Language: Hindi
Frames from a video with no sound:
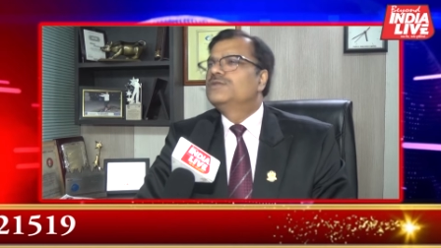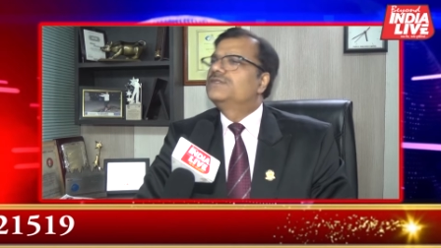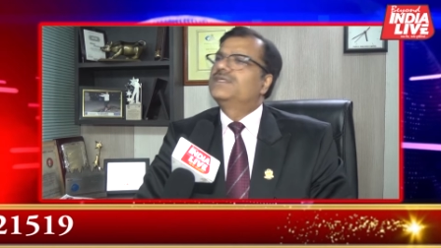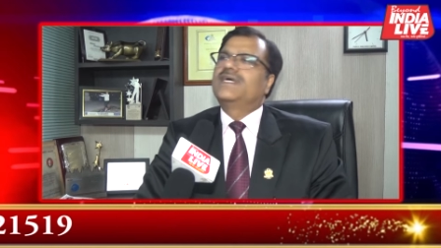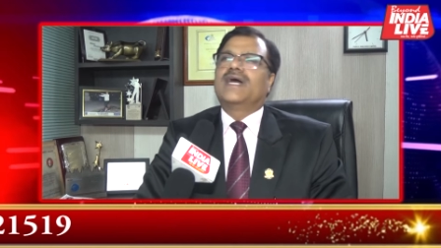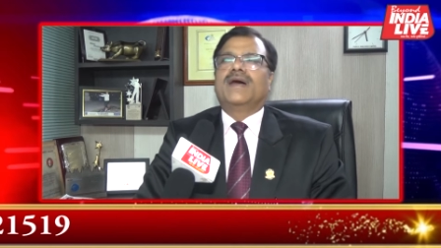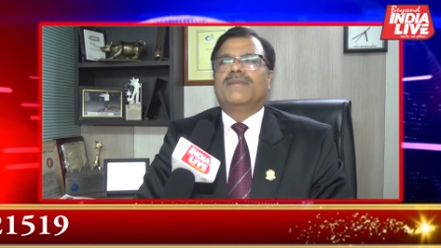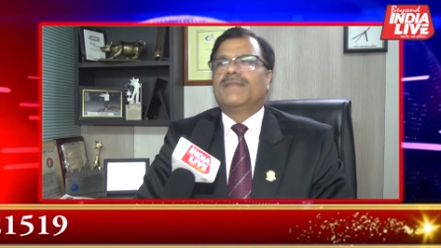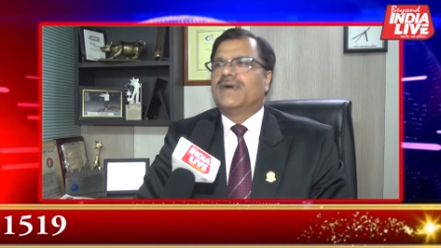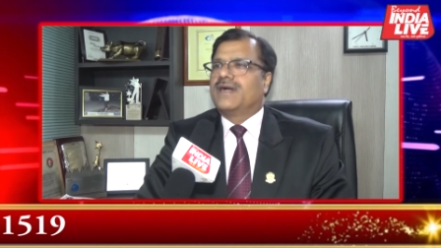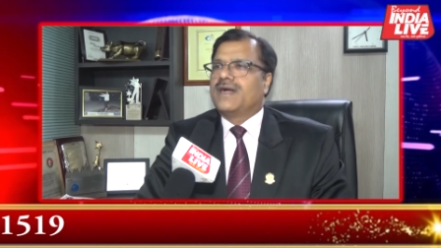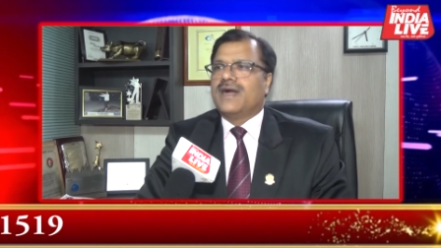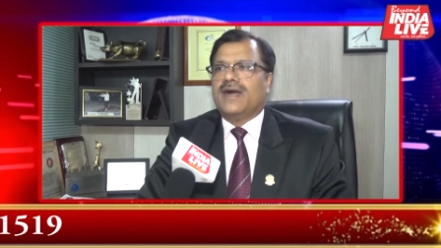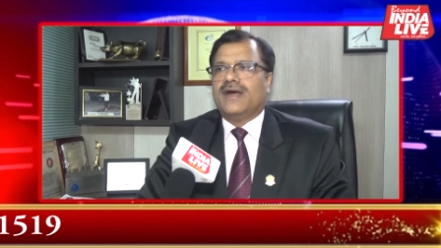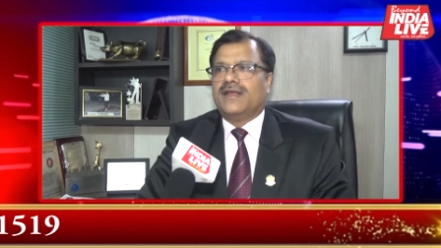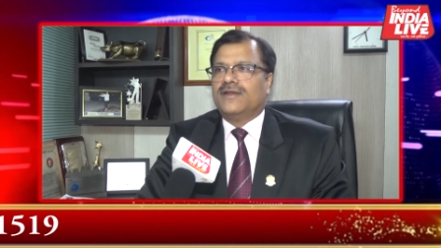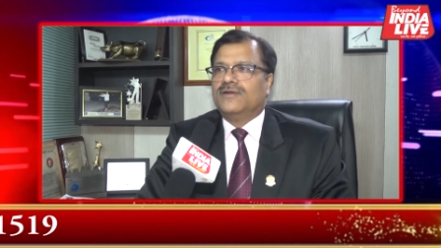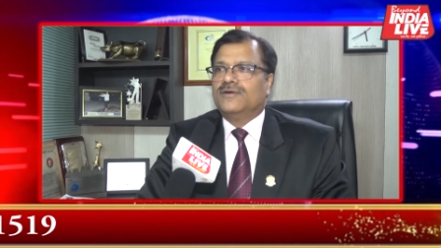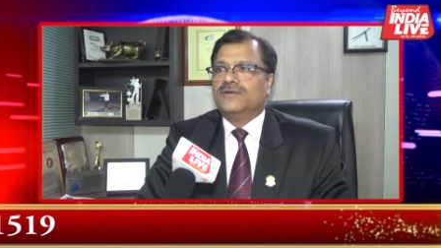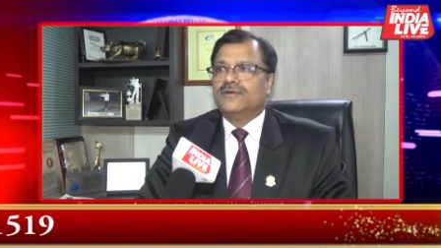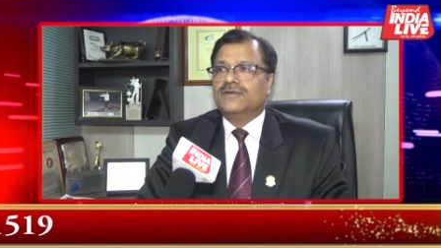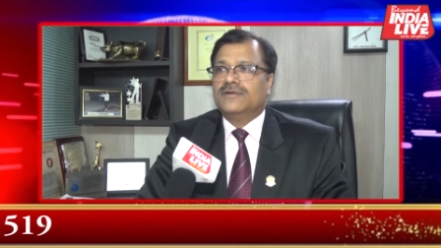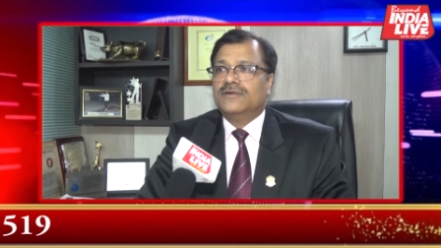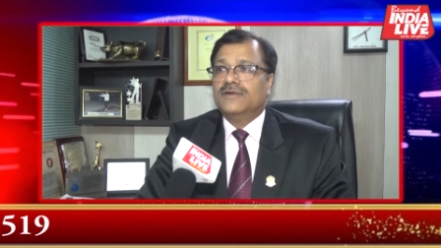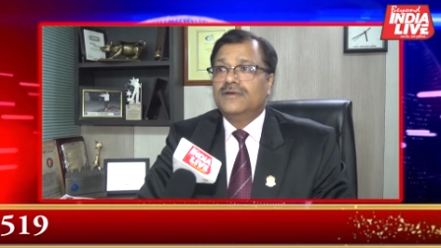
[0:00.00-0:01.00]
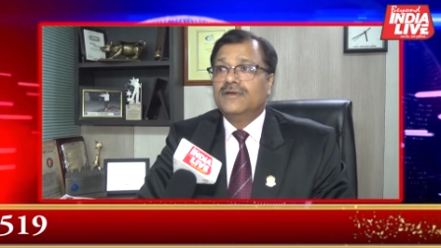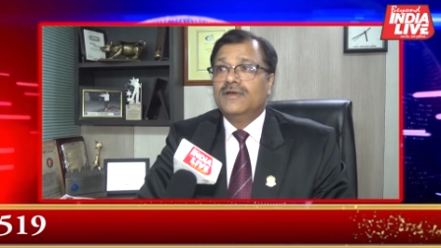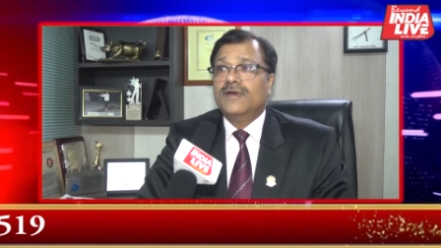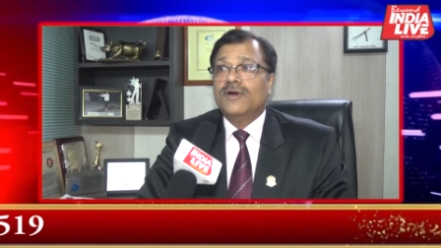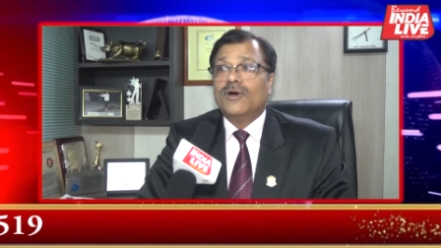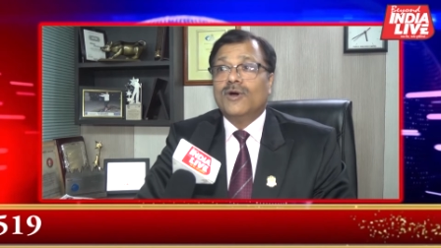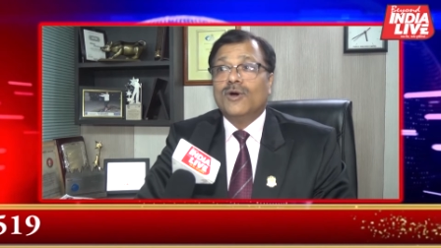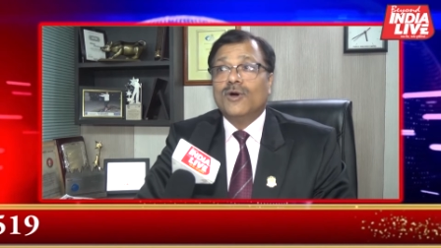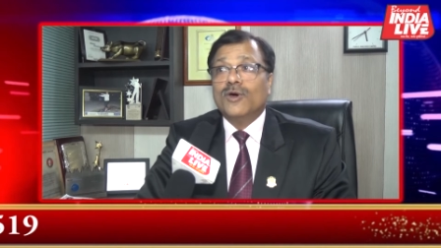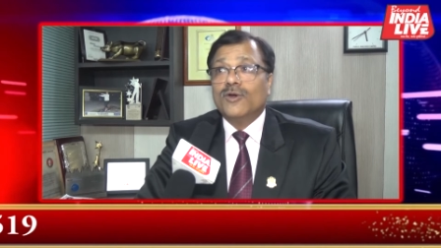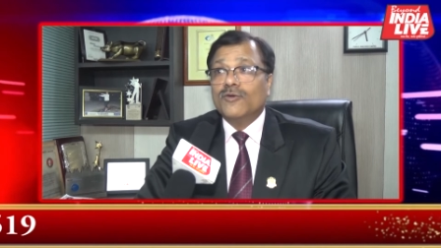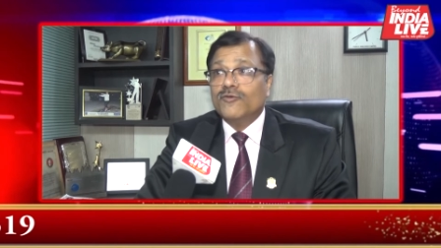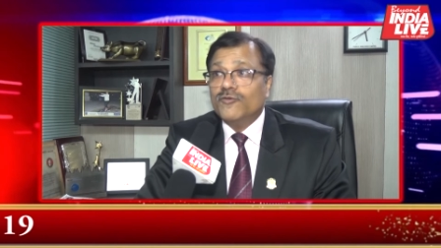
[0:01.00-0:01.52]
खुद का मकान हो
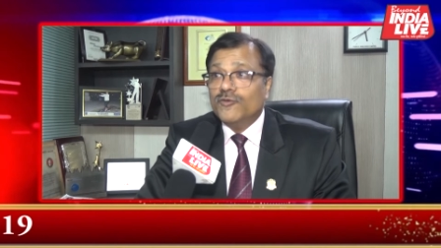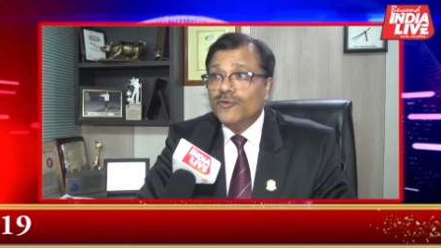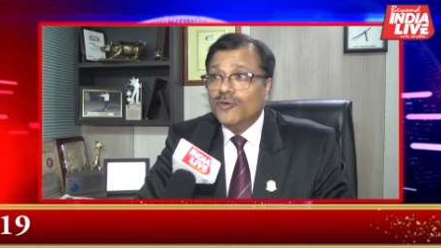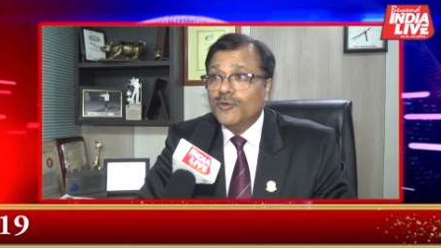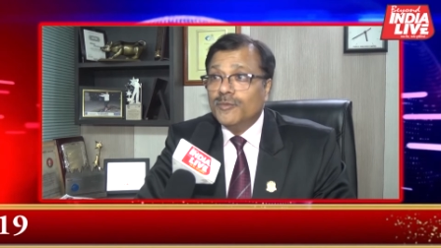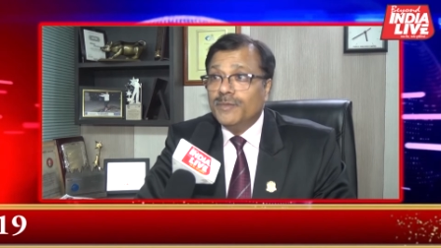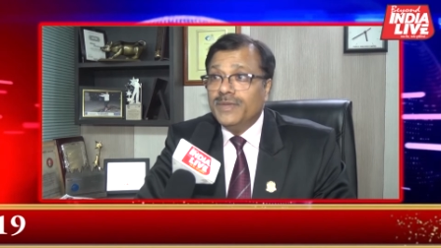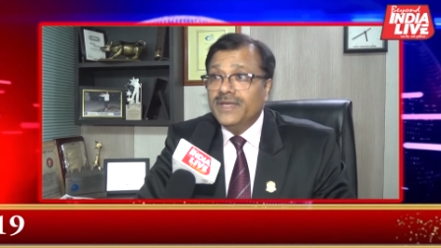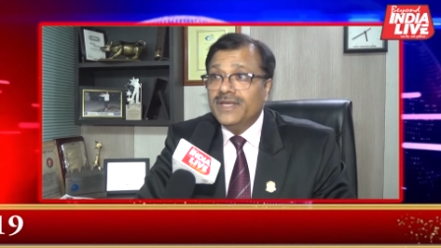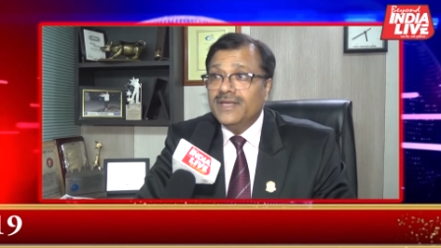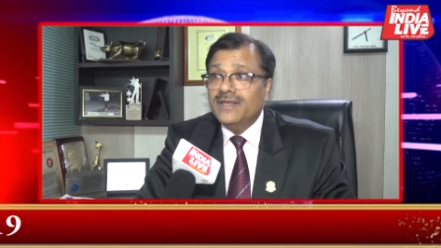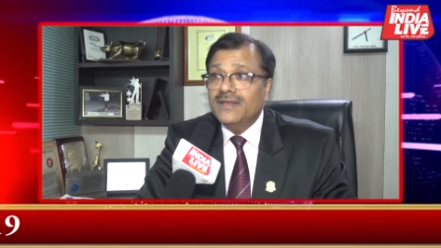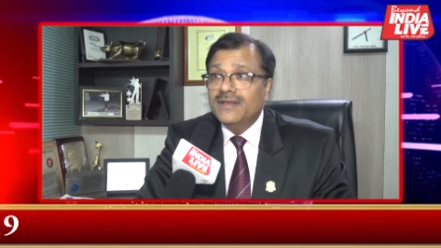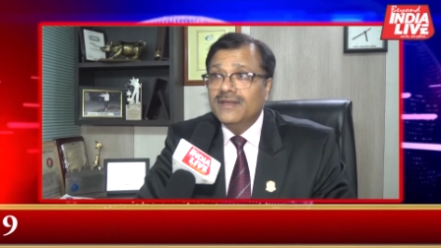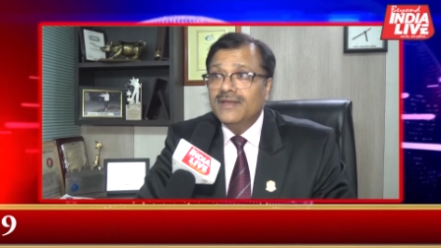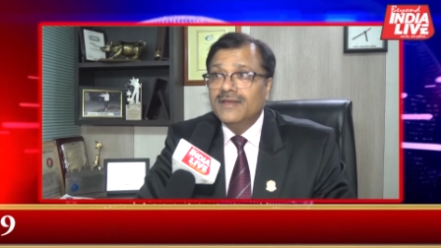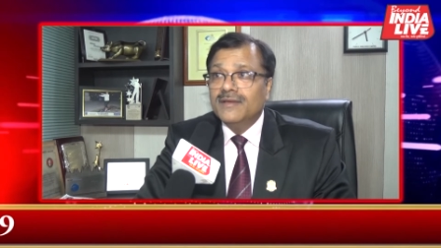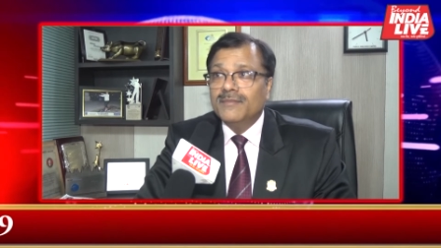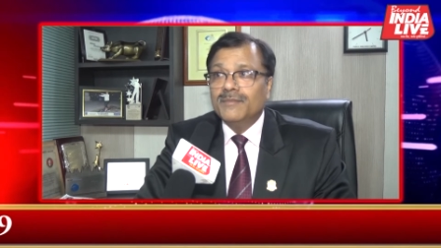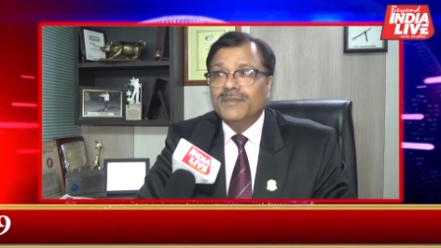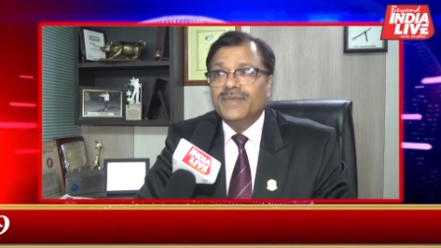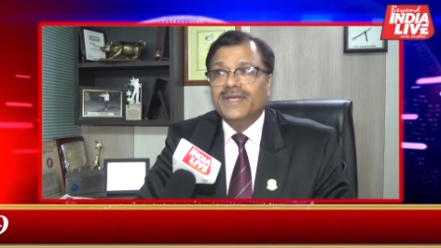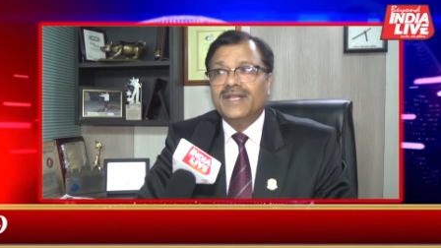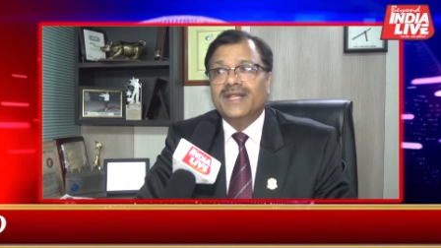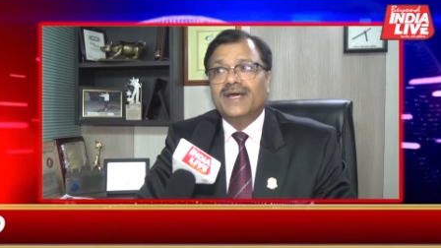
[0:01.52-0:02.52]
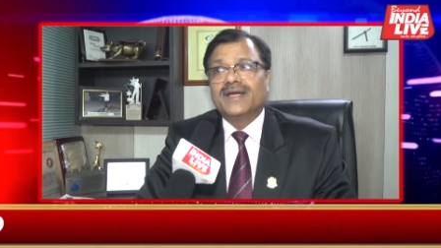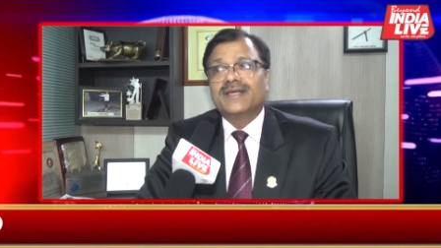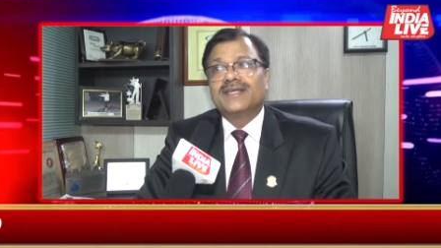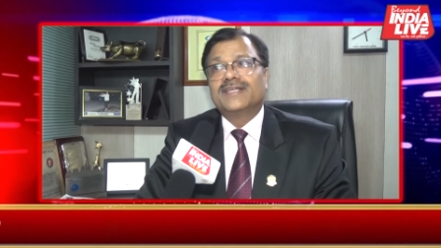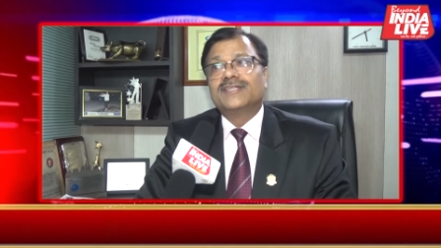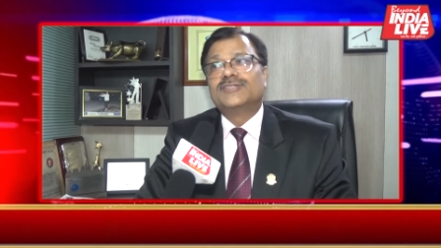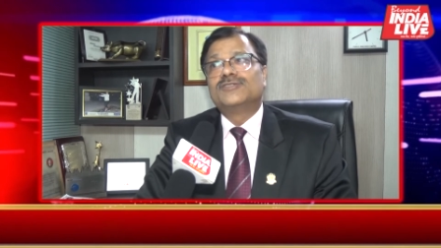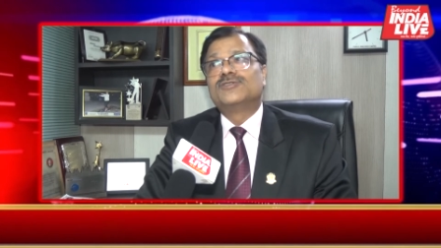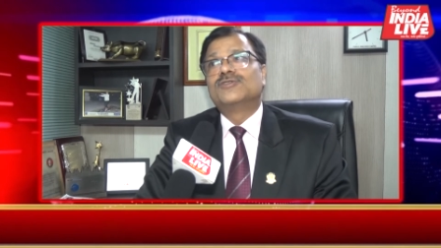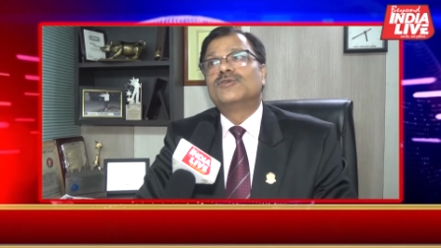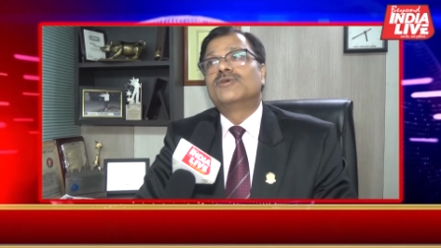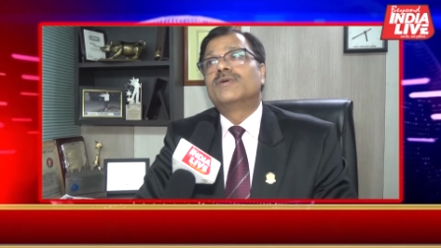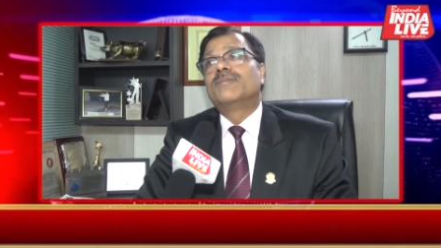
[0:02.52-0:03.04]
और वो भी बिना
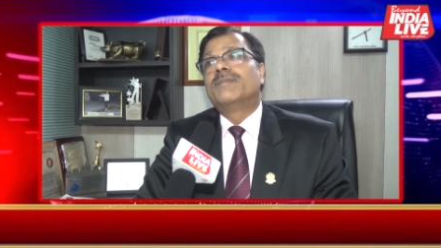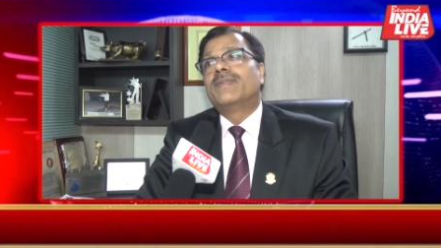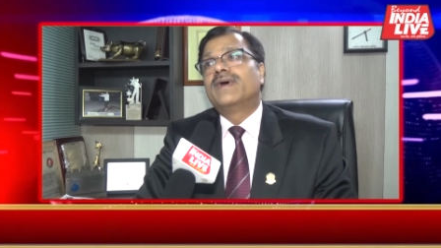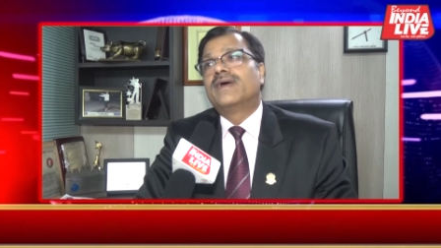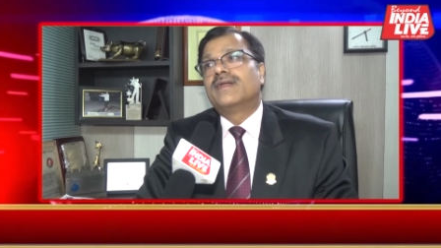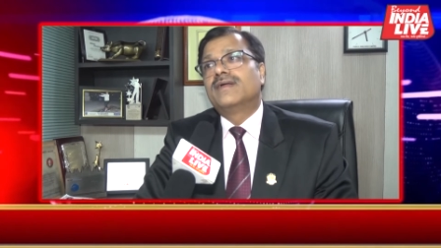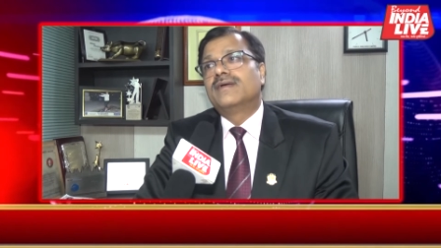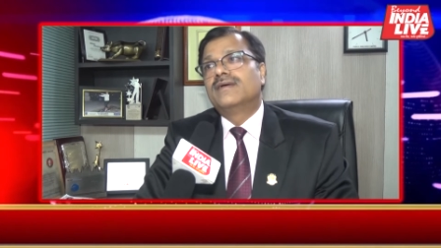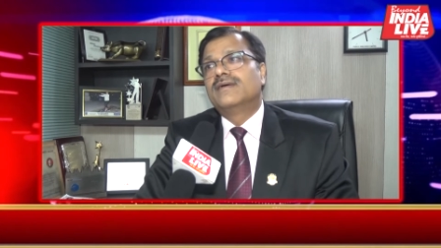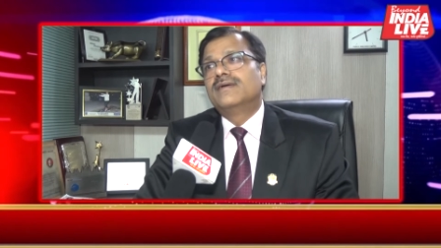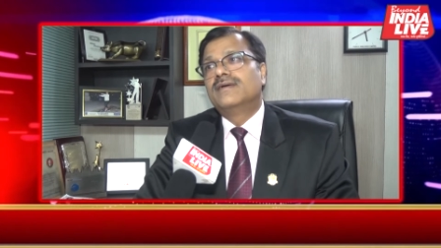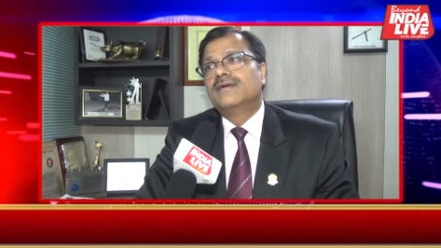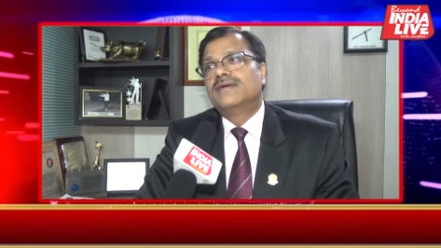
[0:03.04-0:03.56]
किश्तों पर